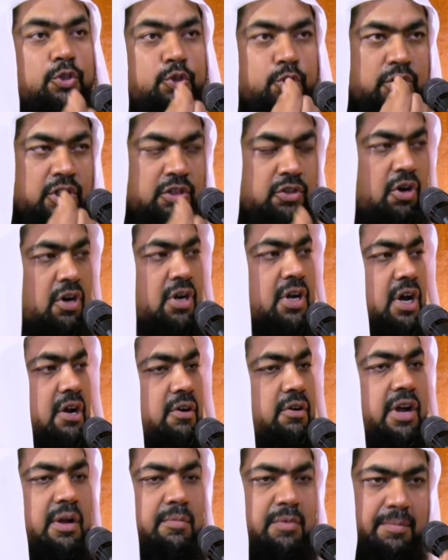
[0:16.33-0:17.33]
যদি দরকার
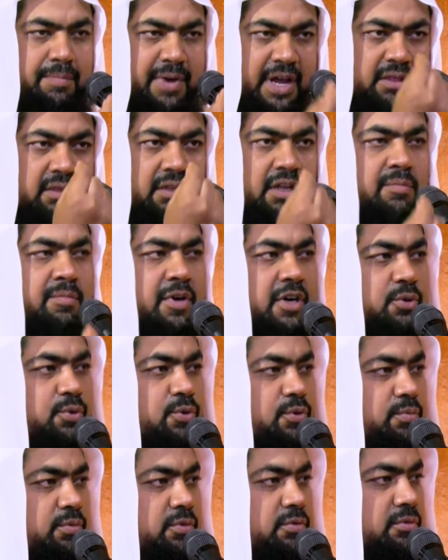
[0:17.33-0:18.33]
হয় আমরা বাঁধ নির্মাণ
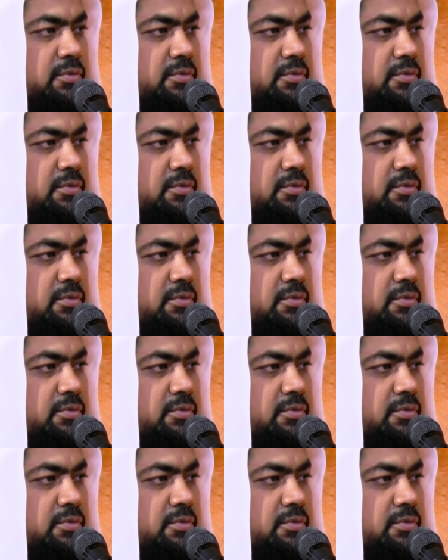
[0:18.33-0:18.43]
করব